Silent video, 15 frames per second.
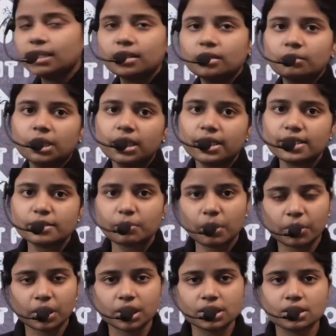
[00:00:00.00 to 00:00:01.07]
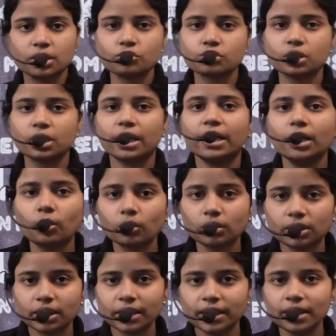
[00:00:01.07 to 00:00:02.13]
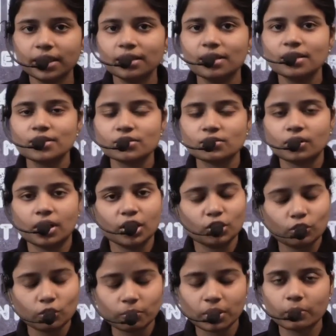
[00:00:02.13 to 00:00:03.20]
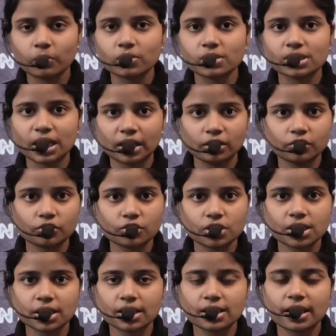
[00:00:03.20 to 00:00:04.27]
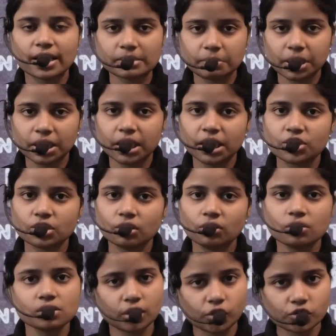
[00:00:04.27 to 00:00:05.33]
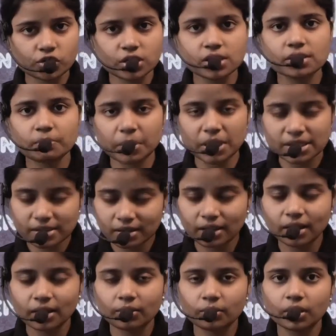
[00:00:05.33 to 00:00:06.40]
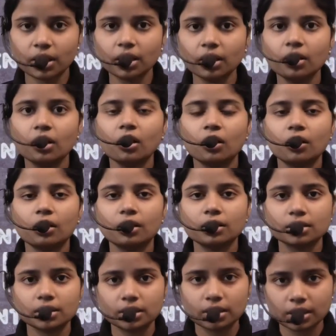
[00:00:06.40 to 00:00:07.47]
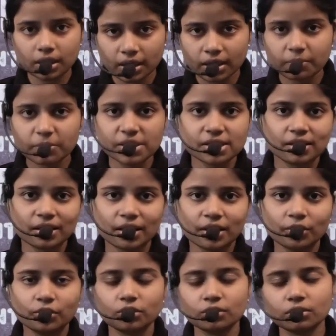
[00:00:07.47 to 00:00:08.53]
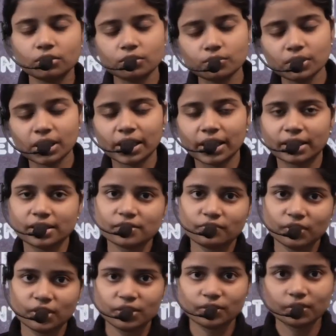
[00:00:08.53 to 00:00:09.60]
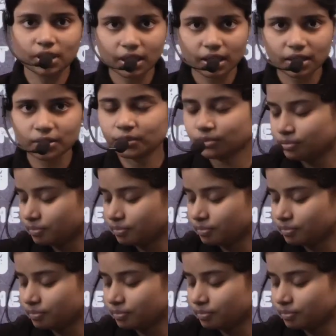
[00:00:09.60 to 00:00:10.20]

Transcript: हमारे इस पेपर का सोल्यूशन एंड होता है सो आई होप आपको सारे क्वेश्चंस के एक्सप्लेनेशन और सोल्यूशंस पसंद आए होंगे और अगर पसंद आए हों तो डू लाइक दिस वीडियो थैंक यू